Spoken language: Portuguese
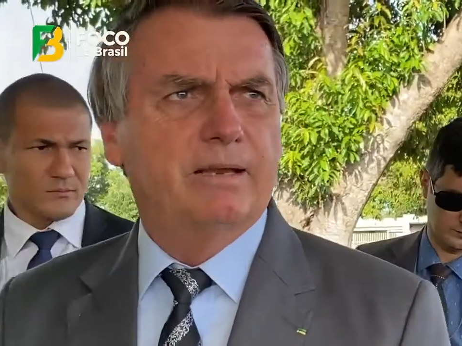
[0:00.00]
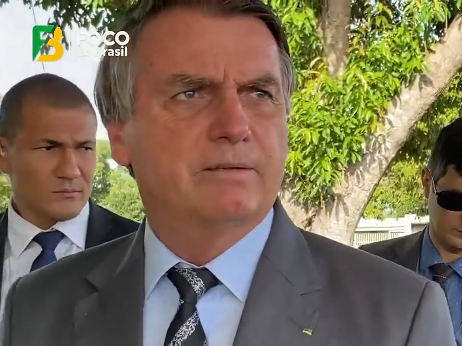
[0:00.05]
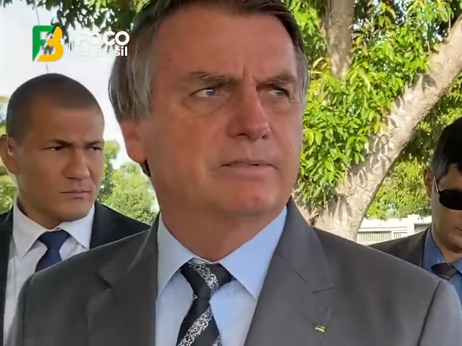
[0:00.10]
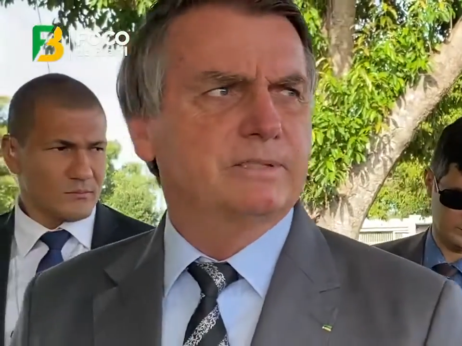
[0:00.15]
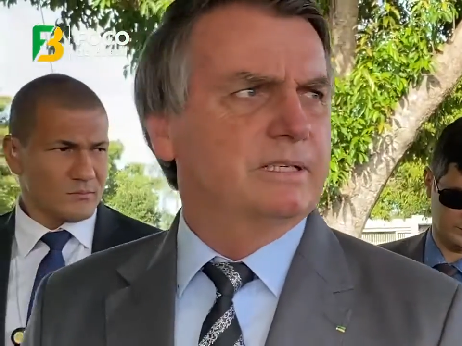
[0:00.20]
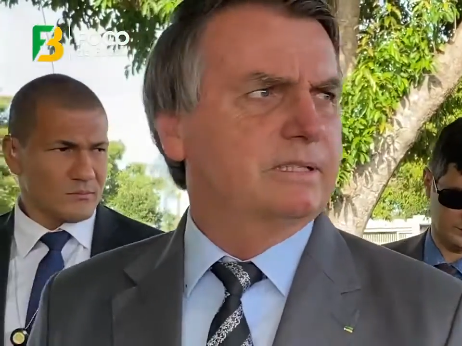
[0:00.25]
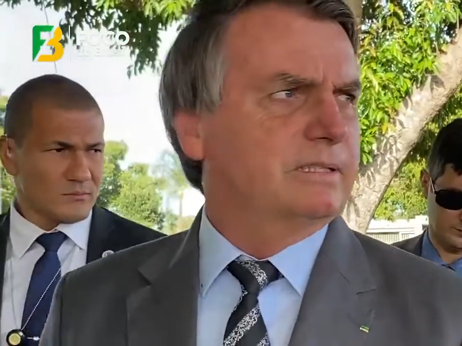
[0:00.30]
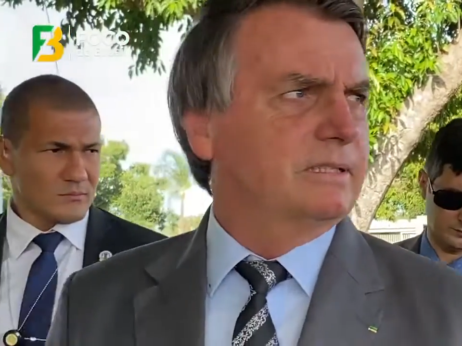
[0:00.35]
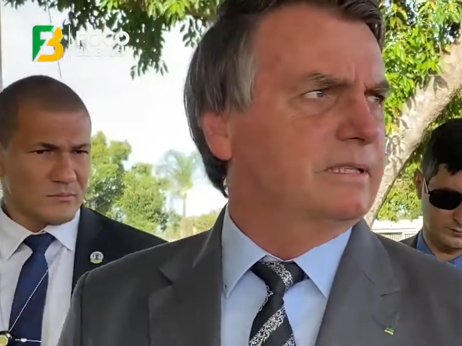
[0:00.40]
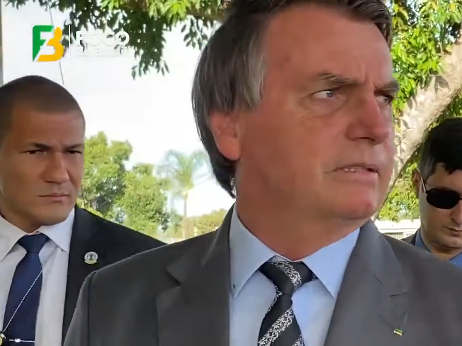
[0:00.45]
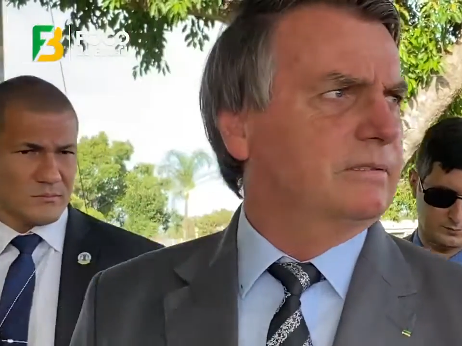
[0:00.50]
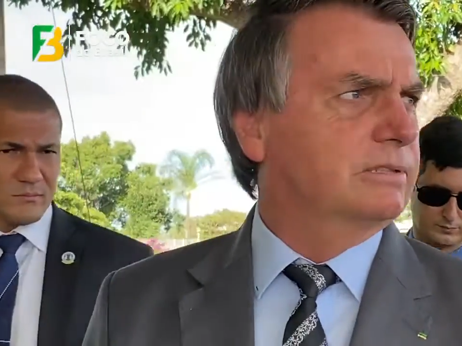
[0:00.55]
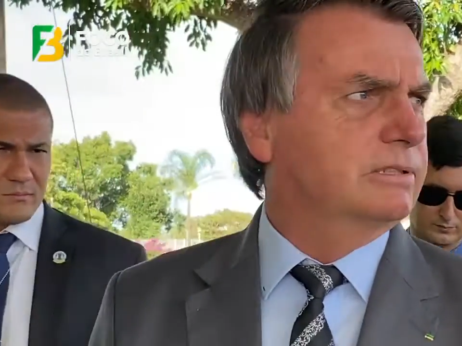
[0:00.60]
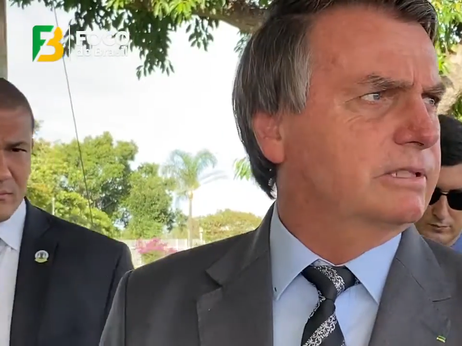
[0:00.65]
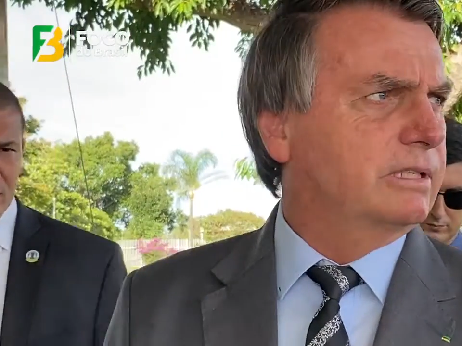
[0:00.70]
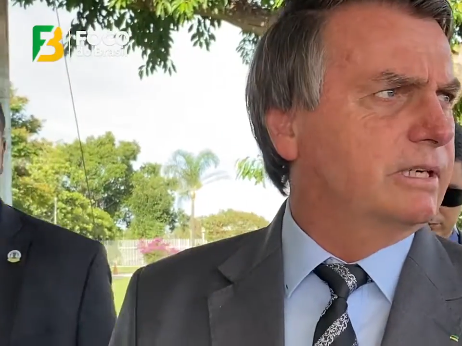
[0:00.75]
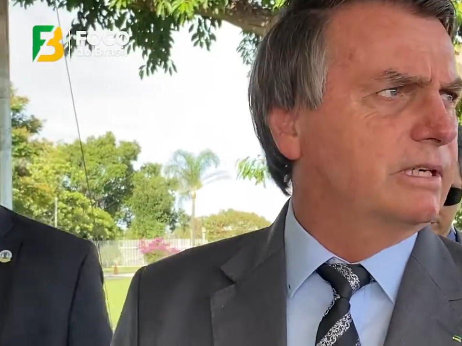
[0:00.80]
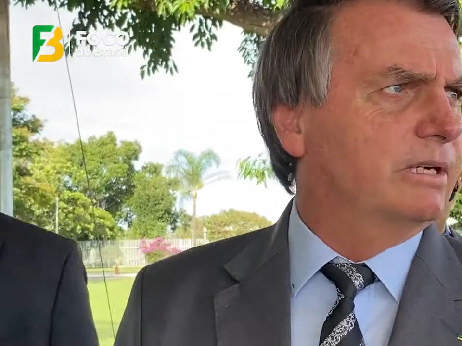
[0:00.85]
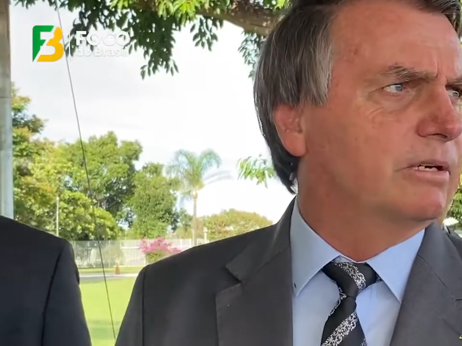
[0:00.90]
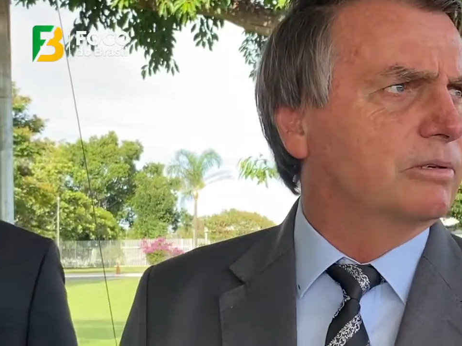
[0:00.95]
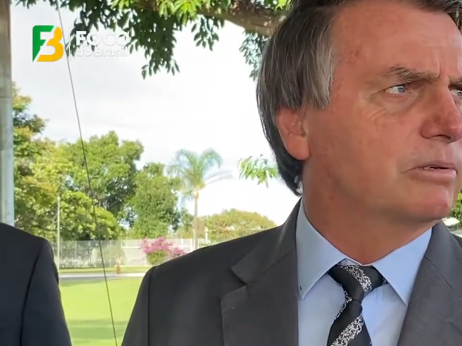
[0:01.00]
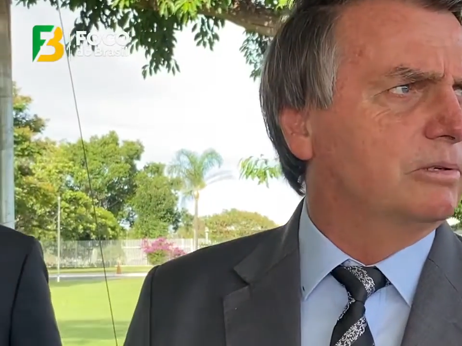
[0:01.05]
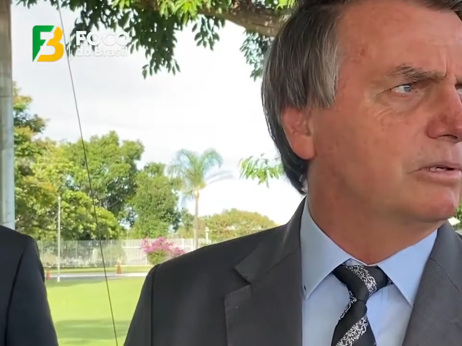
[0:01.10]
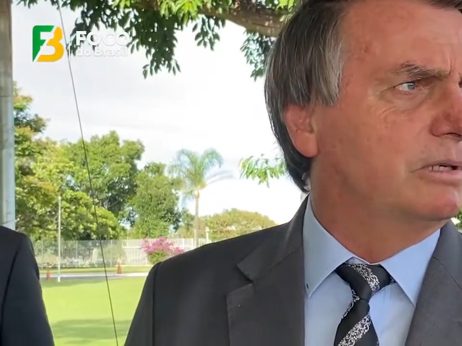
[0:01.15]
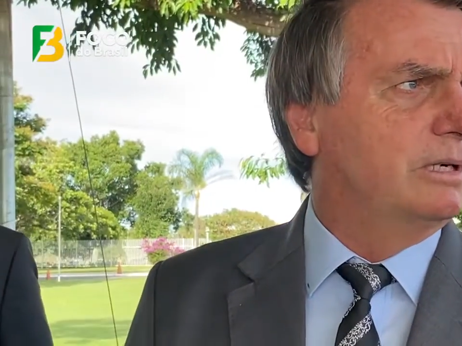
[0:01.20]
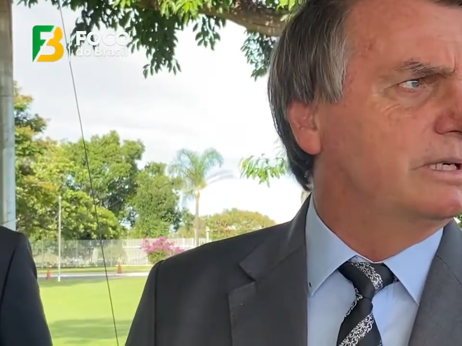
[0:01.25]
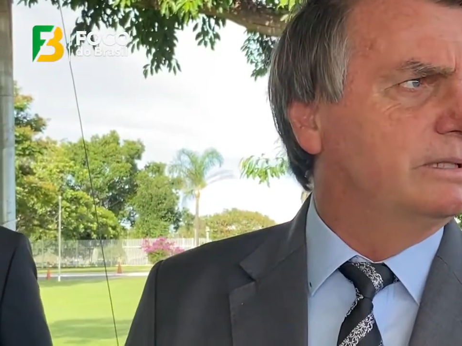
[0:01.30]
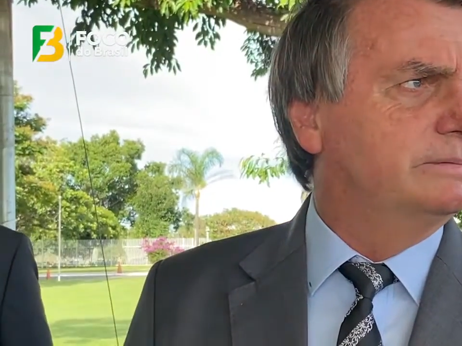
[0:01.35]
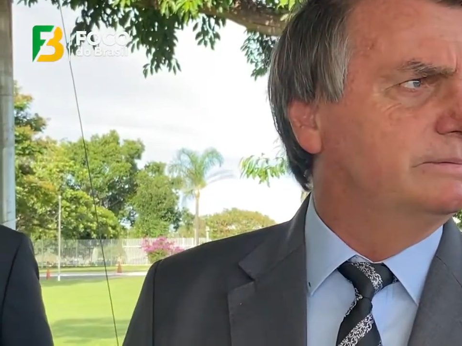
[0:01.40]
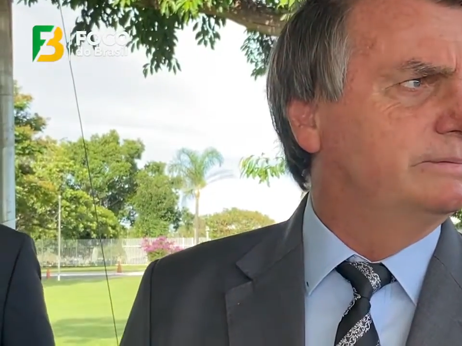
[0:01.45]
não sei se eu acho que é
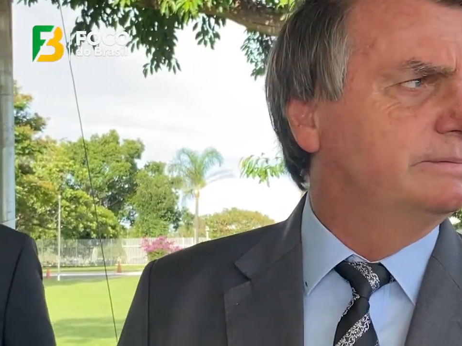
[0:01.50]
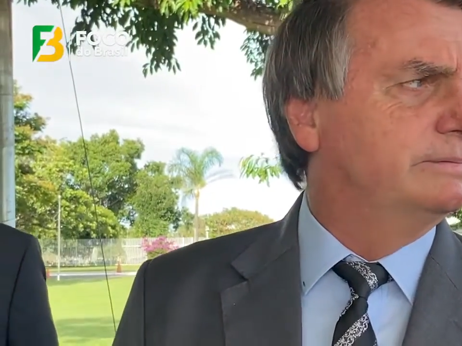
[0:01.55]
Record,